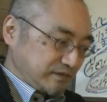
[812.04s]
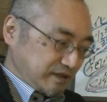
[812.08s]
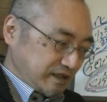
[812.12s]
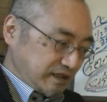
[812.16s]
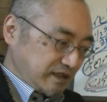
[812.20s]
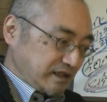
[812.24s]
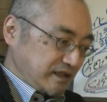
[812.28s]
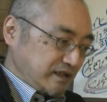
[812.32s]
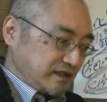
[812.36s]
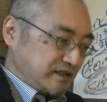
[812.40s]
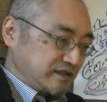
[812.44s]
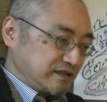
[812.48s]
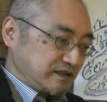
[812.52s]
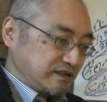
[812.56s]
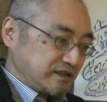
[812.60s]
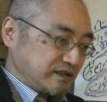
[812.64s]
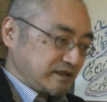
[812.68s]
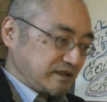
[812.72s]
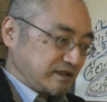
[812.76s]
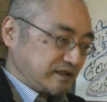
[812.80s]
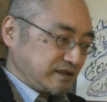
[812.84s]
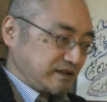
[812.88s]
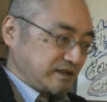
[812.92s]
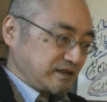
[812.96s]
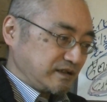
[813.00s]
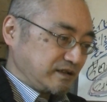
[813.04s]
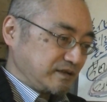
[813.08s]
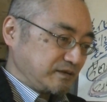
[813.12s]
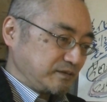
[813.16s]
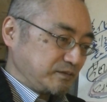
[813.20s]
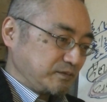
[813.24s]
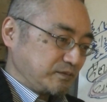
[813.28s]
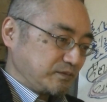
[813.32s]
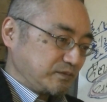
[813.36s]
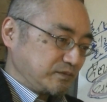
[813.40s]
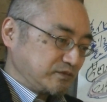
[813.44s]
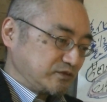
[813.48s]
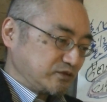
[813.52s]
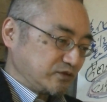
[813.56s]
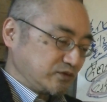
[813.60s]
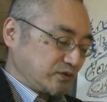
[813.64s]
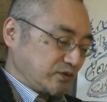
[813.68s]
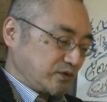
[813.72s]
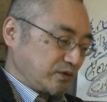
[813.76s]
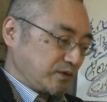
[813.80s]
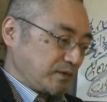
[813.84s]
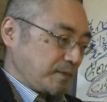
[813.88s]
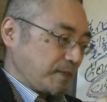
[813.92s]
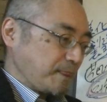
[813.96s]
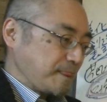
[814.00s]
ね、えー、そ
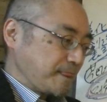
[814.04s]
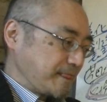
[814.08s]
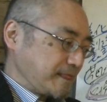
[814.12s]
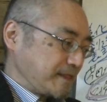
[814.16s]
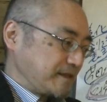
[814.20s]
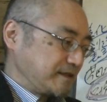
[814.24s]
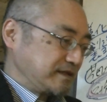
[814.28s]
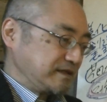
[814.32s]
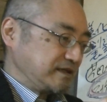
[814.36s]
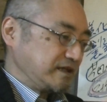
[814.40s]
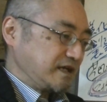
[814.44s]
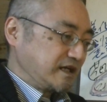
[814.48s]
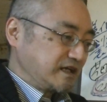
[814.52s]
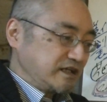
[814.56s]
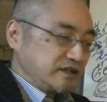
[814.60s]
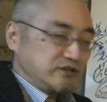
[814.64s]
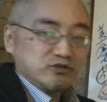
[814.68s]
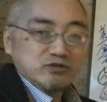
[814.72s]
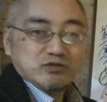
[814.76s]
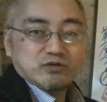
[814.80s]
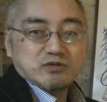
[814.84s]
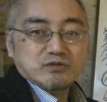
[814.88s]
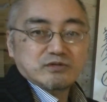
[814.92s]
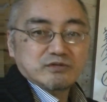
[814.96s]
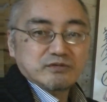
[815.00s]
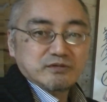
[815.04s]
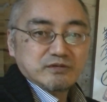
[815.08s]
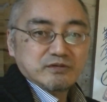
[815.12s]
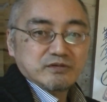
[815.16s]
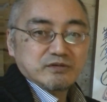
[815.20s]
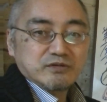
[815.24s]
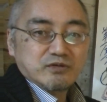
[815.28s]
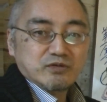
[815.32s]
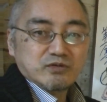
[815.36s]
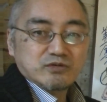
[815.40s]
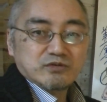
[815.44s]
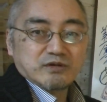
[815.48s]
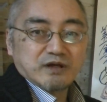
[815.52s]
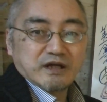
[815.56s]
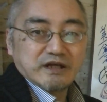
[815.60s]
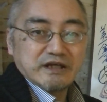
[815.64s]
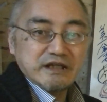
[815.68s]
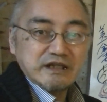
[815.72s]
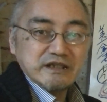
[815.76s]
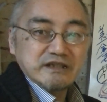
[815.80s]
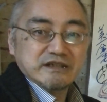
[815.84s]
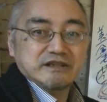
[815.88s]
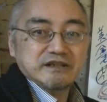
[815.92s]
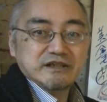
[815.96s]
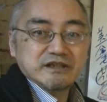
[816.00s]
のやれることが
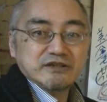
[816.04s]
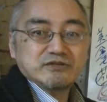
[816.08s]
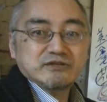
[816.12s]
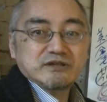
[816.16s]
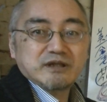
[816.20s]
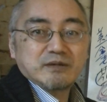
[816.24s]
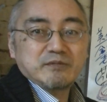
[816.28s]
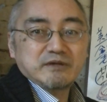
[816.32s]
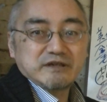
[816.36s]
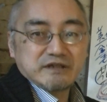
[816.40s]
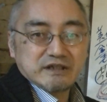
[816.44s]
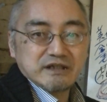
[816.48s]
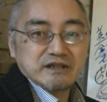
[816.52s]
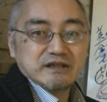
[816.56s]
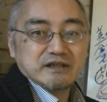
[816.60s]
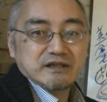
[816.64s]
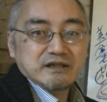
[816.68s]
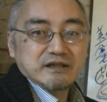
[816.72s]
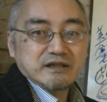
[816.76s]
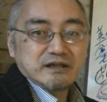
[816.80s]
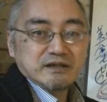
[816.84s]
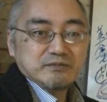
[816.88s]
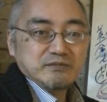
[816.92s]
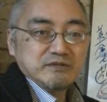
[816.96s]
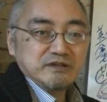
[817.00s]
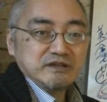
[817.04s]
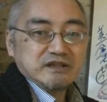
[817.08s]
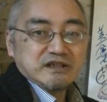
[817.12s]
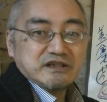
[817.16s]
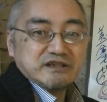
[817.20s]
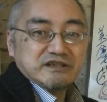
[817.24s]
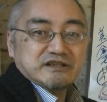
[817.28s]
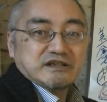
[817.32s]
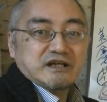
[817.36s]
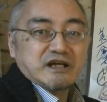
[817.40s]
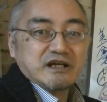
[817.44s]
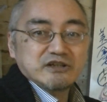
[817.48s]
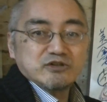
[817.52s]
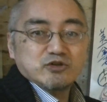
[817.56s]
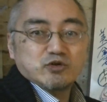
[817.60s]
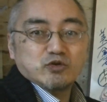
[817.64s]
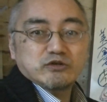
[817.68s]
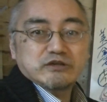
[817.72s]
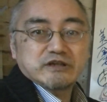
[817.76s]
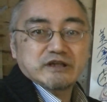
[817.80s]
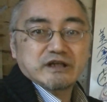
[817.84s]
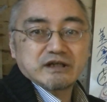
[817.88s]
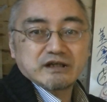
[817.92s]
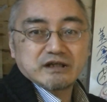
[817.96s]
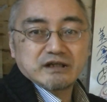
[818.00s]
減っていくためにみんな機械に置い
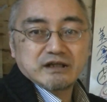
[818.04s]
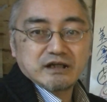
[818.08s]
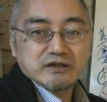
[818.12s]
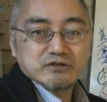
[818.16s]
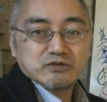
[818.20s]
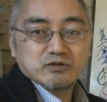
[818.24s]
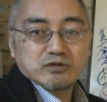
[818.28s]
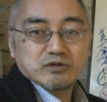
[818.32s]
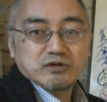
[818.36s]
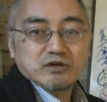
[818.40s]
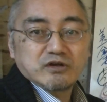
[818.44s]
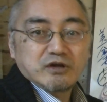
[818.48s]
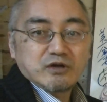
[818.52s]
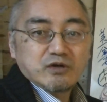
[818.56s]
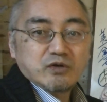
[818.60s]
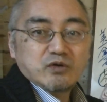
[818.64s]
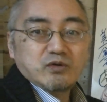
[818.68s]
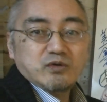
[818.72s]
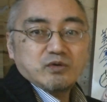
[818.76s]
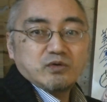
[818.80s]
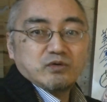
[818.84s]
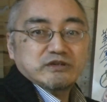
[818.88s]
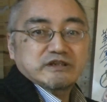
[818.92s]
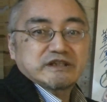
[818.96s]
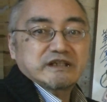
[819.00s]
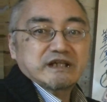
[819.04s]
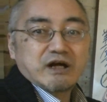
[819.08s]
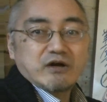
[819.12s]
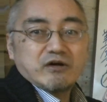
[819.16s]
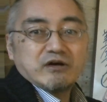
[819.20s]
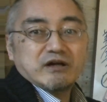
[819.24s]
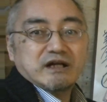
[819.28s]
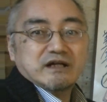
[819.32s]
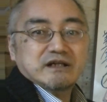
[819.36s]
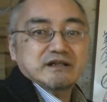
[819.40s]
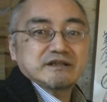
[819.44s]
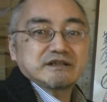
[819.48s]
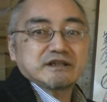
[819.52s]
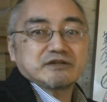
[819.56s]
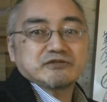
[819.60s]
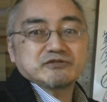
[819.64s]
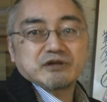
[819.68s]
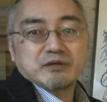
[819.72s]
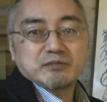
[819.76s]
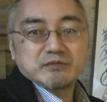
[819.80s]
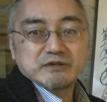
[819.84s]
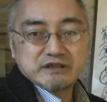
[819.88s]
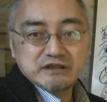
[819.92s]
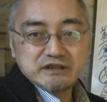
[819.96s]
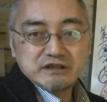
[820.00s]
てあの置き換わられちゃう
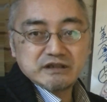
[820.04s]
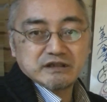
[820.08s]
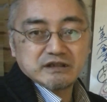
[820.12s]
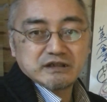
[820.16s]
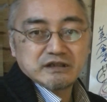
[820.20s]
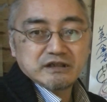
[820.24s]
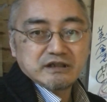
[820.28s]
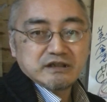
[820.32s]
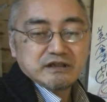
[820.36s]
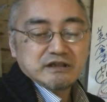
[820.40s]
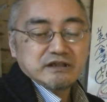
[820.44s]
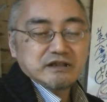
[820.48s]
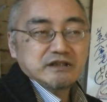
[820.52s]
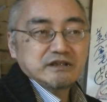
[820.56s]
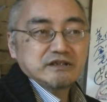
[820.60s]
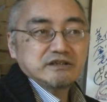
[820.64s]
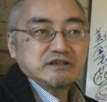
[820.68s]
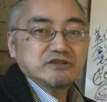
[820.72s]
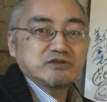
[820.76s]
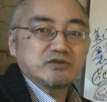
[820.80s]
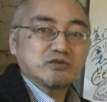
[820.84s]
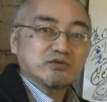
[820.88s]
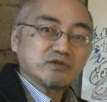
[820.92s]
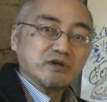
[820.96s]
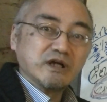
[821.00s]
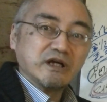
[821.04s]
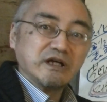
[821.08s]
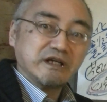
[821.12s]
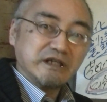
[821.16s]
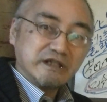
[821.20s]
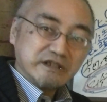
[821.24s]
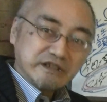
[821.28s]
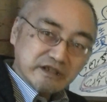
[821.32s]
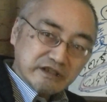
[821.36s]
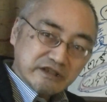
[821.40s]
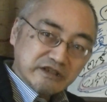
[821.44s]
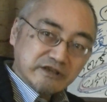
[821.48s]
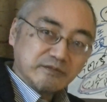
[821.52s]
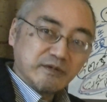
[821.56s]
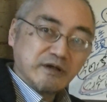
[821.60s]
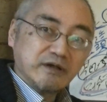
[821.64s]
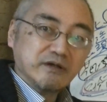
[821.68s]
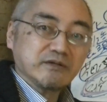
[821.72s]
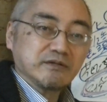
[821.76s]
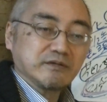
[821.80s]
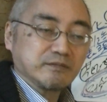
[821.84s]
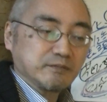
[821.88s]
ために仕事が減ってしま